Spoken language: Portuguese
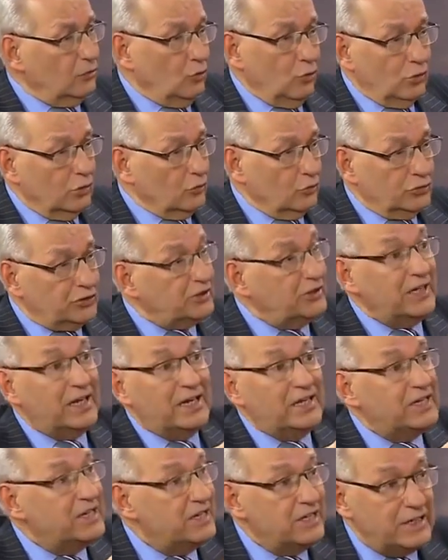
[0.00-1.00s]
E todos
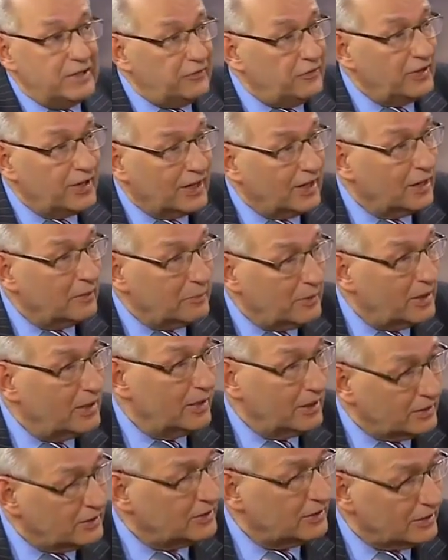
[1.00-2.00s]

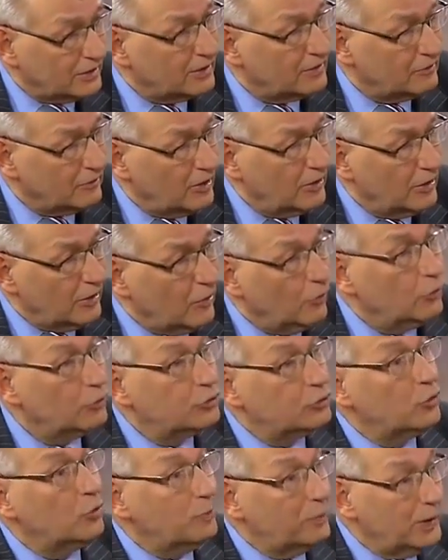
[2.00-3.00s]
cientificamente.
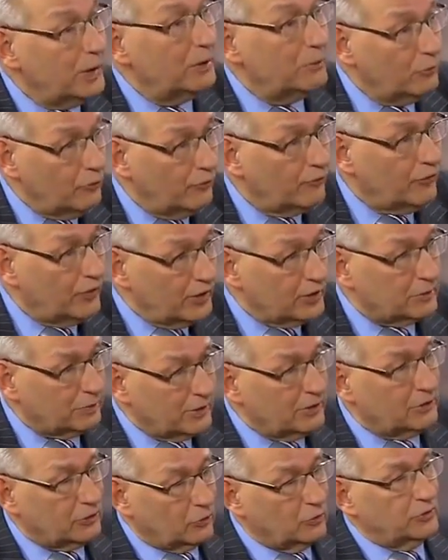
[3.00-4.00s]
O Supremo
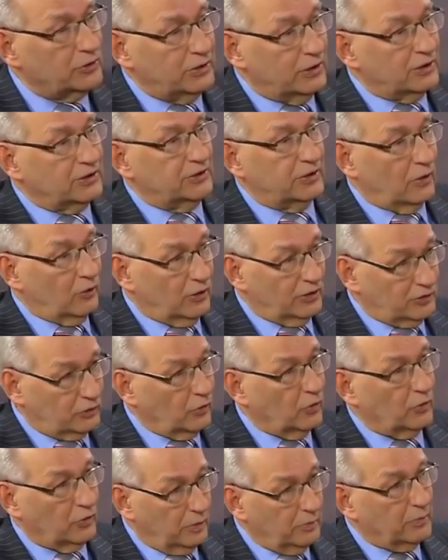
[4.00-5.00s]
fez, para discutir as
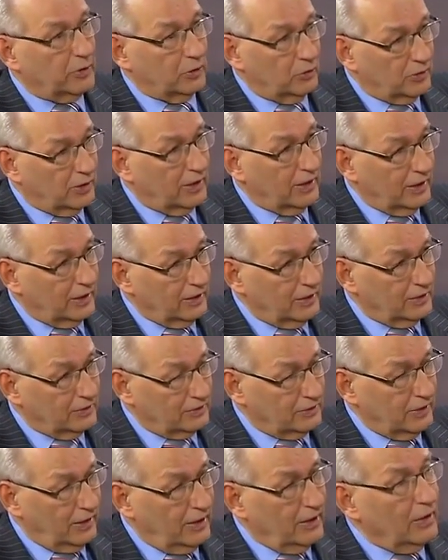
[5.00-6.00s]
células
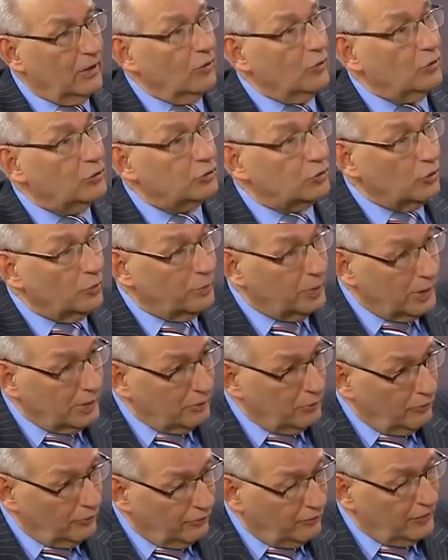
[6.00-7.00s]
tronco-embrionárias, o
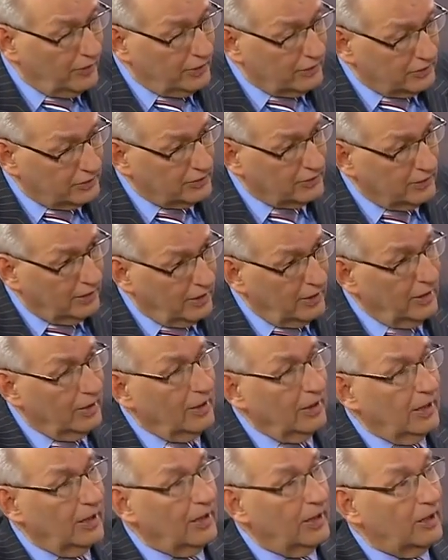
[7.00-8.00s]
Supremo fez
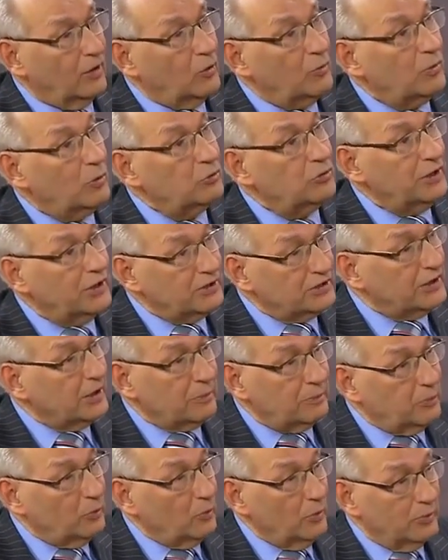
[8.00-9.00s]
é, uma
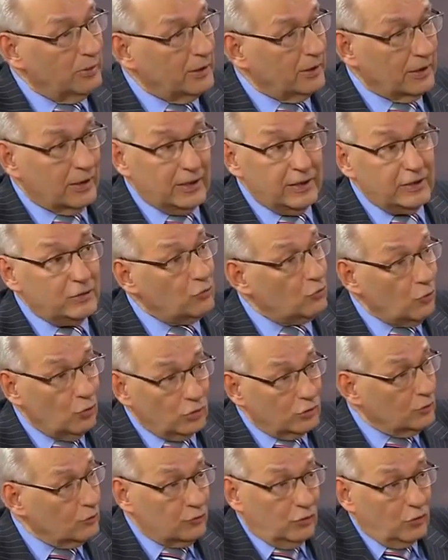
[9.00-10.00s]
audiência pública e
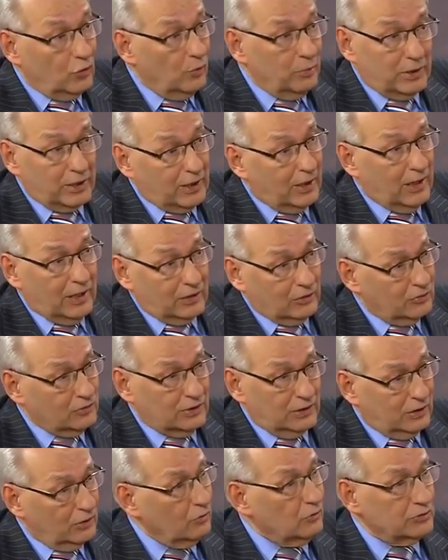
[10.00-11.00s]
todos foram
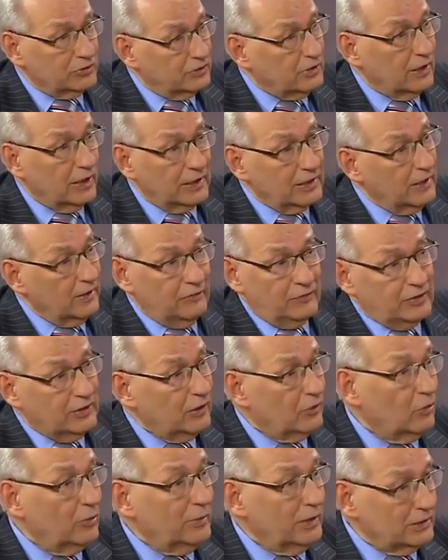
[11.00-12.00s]
obrigados a considerar que a
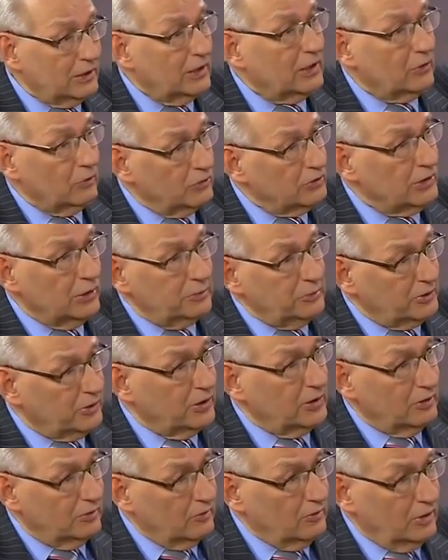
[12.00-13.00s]
vida começa na
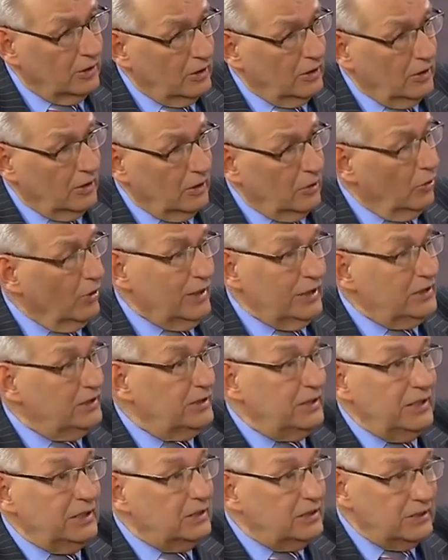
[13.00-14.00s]
concepção.
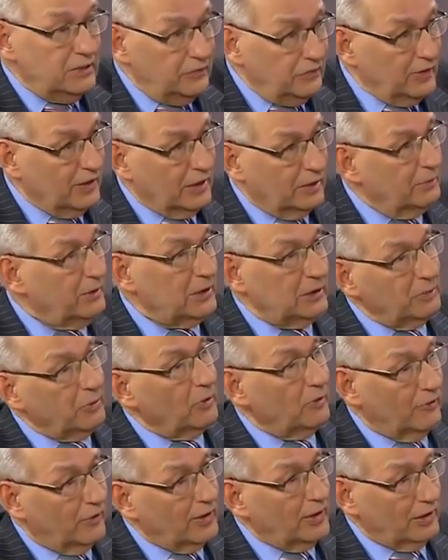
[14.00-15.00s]
Ora, é
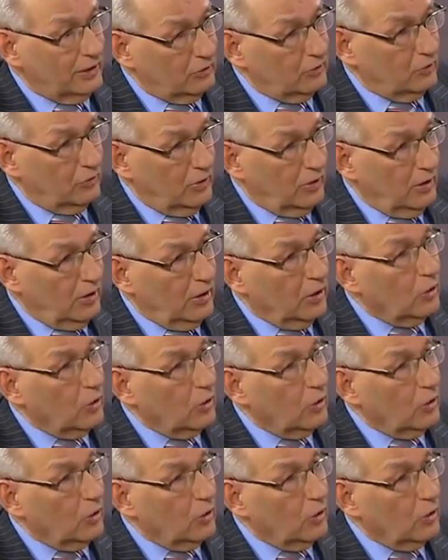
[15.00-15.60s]
cientificamente provado.